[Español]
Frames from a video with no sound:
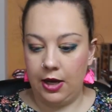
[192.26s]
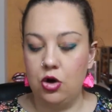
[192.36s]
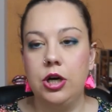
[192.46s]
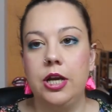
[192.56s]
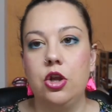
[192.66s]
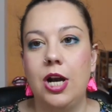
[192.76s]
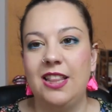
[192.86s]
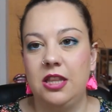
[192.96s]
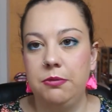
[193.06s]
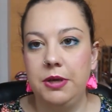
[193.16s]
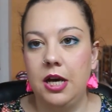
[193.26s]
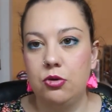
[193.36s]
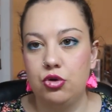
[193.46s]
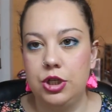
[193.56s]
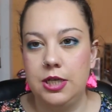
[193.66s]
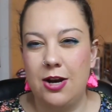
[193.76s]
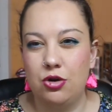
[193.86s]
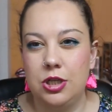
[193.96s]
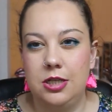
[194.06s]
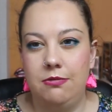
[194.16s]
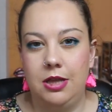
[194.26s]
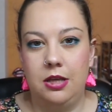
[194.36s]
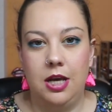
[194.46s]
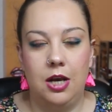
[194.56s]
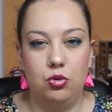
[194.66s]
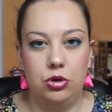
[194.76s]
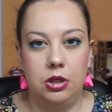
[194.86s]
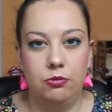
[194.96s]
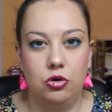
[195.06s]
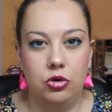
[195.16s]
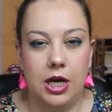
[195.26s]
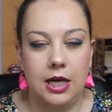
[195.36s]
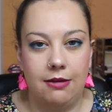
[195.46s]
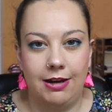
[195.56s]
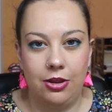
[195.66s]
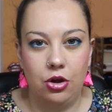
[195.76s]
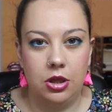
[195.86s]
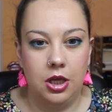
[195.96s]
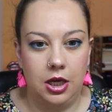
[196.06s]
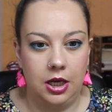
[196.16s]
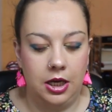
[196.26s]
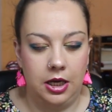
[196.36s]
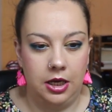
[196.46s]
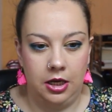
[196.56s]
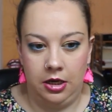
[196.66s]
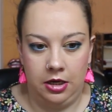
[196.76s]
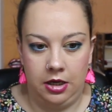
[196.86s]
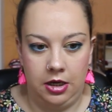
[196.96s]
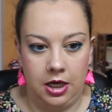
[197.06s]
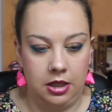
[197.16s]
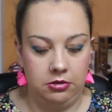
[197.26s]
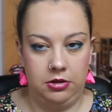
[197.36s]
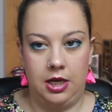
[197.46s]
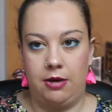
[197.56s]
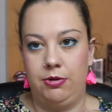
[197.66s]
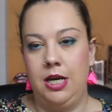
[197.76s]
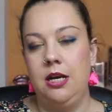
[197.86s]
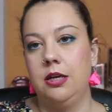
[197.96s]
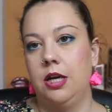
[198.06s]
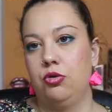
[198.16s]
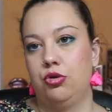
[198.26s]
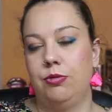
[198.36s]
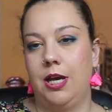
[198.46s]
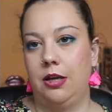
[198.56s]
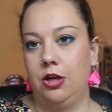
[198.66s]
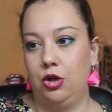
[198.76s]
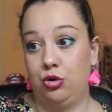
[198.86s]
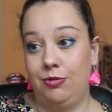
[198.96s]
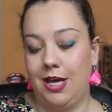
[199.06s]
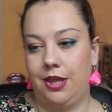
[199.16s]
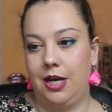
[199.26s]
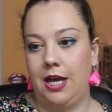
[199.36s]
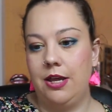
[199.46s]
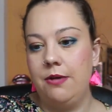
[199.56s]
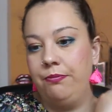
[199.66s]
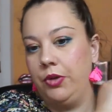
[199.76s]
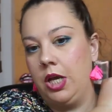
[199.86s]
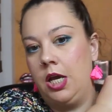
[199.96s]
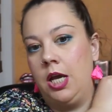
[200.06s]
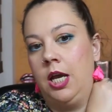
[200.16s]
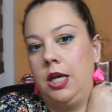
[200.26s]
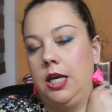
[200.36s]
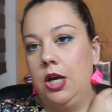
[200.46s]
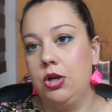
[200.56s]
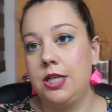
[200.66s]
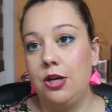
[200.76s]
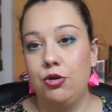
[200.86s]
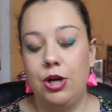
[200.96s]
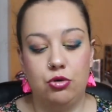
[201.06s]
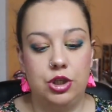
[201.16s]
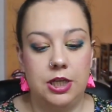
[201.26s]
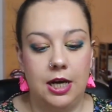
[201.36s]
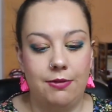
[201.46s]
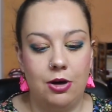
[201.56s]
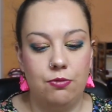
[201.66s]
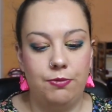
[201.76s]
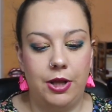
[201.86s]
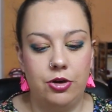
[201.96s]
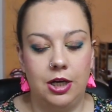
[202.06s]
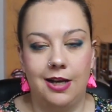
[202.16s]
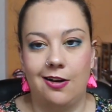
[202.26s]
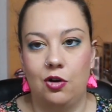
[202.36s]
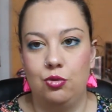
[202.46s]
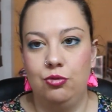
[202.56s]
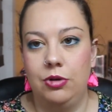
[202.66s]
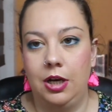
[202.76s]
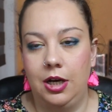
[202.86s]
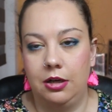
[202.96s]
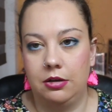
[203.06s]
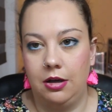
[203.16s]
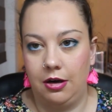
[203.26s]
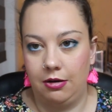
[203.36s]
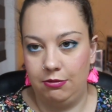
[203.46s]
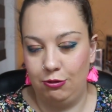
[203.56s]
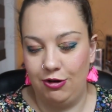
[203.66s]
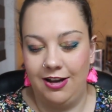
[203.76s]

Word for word: he cogido las típicas cuchillas, no sé si visteis el último acabado de, abril, que lo, subí, que lo subí hace nada. Y os enseñé unas cuchillas que había comprado en el Carrefour, en el Carrefour,